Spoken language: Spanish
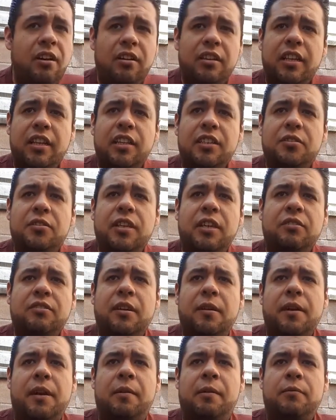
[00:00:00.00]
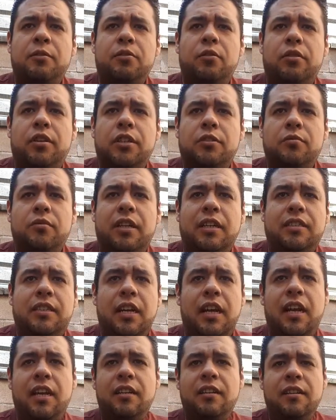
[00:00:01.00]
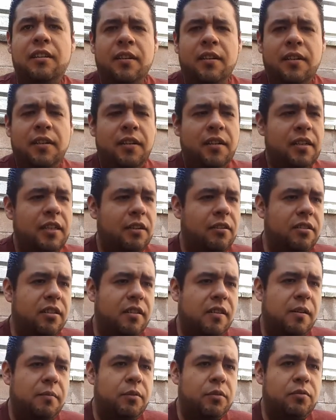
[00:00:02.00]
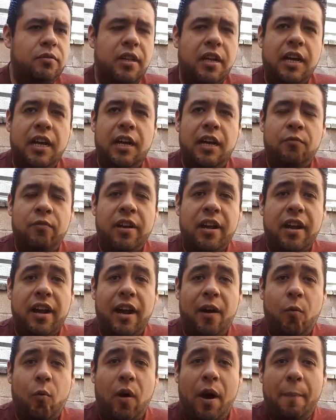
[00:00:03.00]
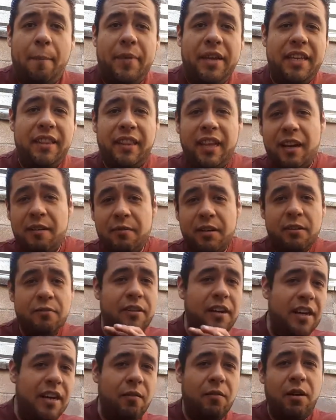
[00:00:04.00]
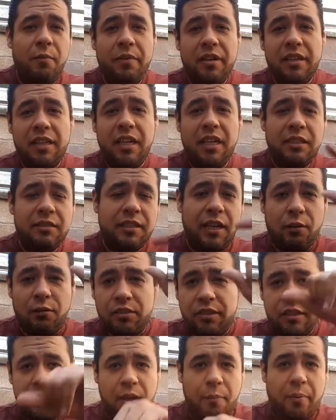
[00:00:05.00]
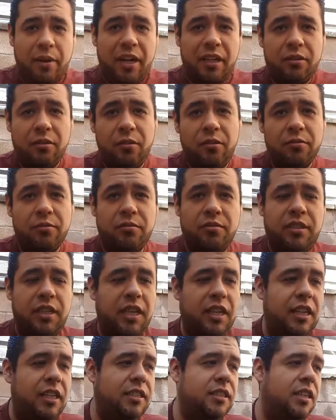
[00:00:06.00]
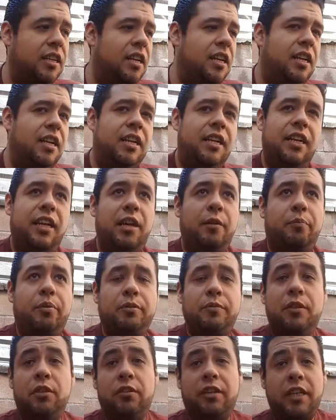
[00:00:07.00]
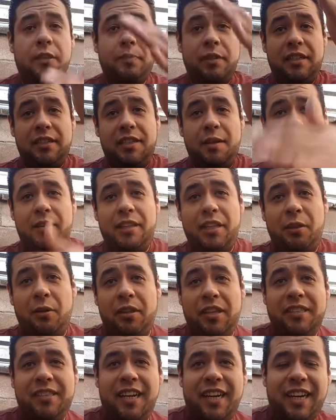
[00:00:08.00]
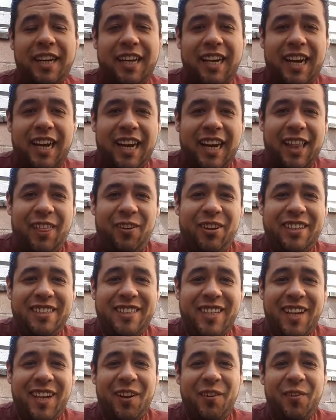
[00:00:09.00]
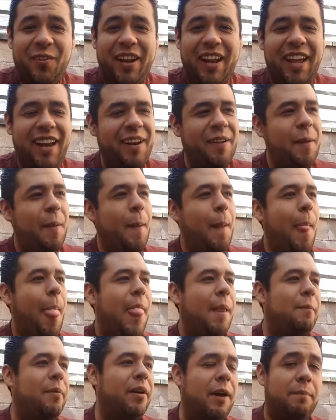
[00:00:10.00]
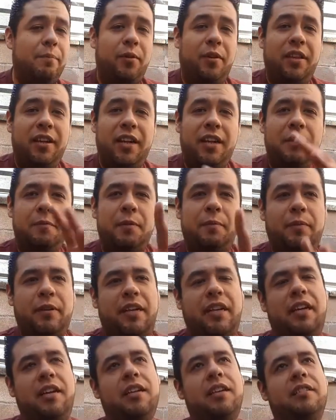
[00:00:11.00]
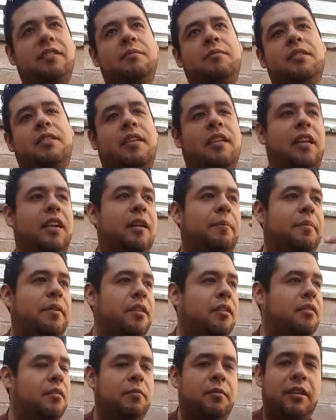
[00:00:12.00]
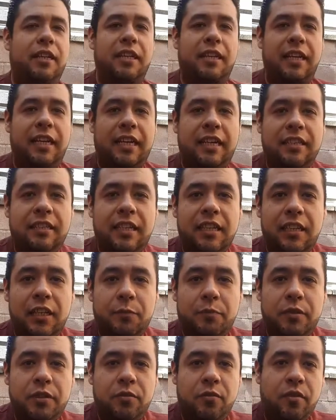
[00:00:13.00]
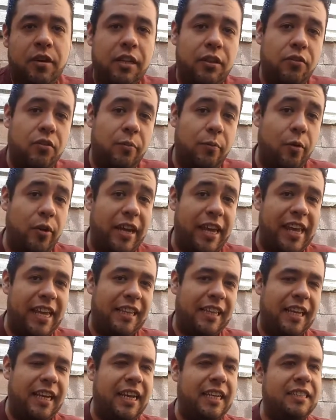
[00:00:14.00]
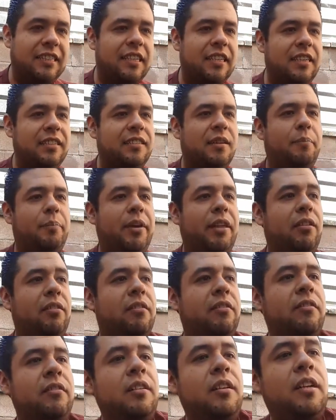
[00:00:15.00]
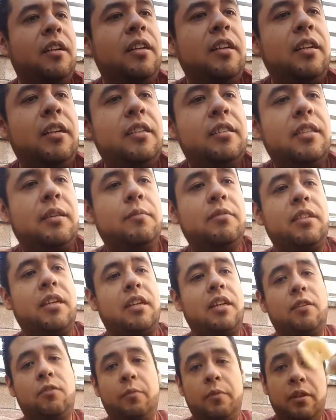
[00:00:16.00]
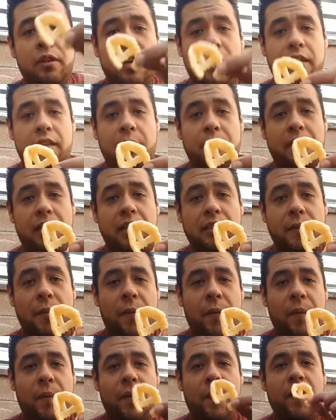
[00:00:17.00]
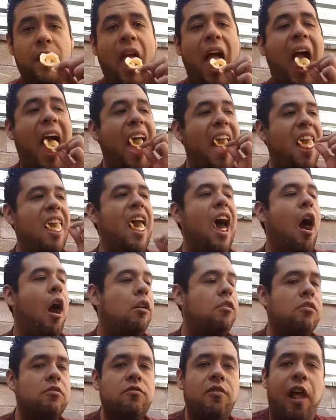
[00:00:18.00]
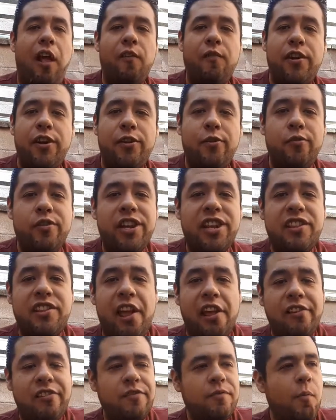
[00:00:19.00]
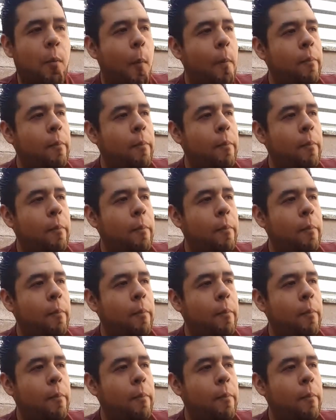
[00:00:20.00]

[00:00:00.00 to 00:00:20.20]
Ahorita, de dicho ya nos acabamos lo que es una chela. Ya nos acabamos una, una caguamita, güey, una caguamita. Saludcita para todos ustedes. Y pues bueno, que es precisamente donde está recargado el celular para poder ahí, güey, porque es como que de repente como que te cansa ya después de un rato, como que ya te cansa y ese pedo, ¿no? Estamos acá comiendo acá también las, las frituritas.